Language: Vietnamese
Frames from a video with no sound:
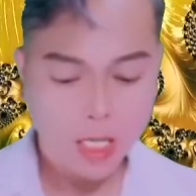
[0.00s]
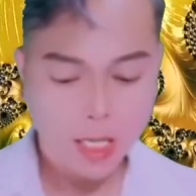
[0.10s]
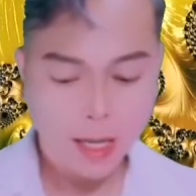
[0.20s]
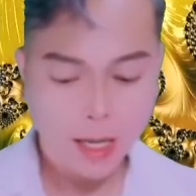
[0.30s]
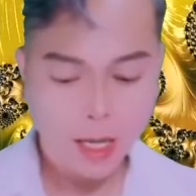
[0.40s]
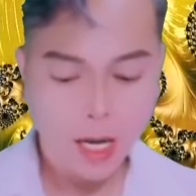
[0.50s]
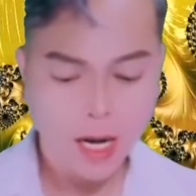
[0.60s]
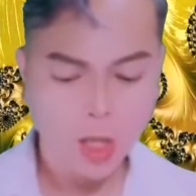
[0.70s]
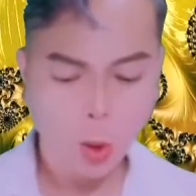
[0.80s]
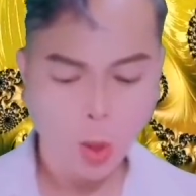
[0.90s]
Chỉ
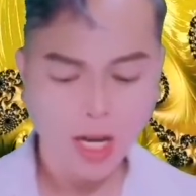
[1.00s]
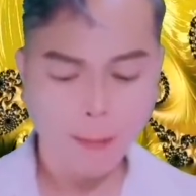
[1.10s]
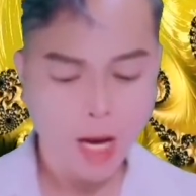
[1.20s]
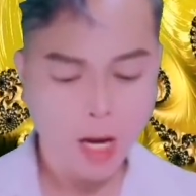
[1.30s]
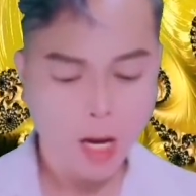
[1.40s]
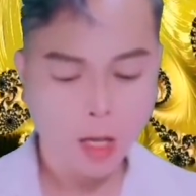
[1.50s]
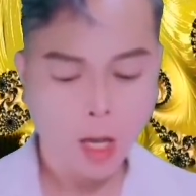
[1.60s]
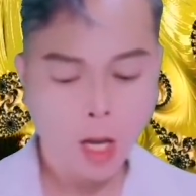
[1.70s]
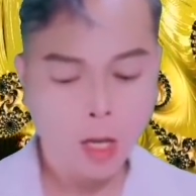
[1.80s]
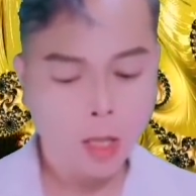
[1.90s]
cần em mãi
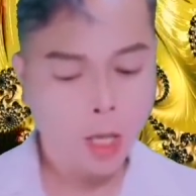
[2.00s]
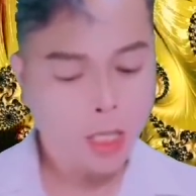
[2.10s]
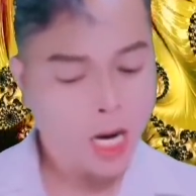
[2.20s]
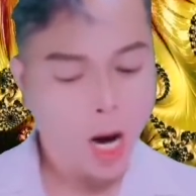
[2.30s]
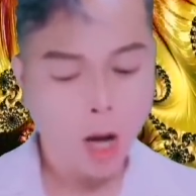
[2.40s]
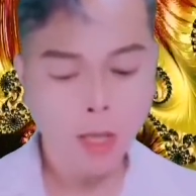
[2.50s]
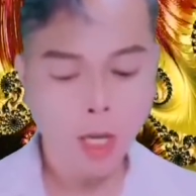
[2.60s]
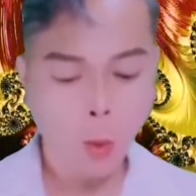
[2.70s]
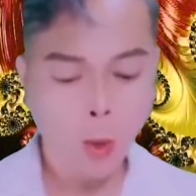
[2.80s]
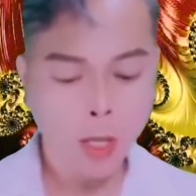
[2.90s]
mãi làm của trước kia,
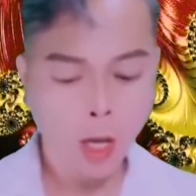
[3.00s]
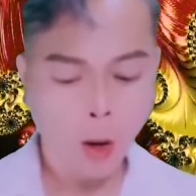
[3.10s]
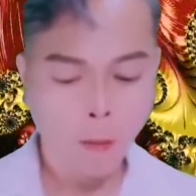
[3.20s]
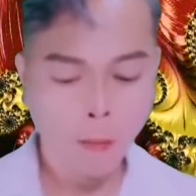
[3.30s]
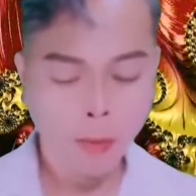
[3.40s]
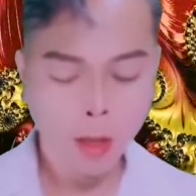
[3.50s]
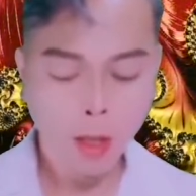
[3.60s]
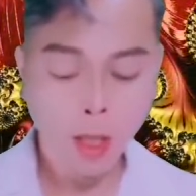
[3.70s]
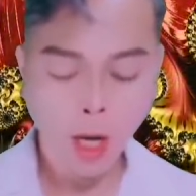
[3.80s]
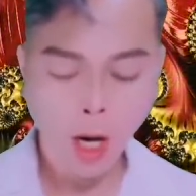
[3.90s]
khiến cho anh
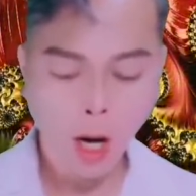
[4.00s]
vui,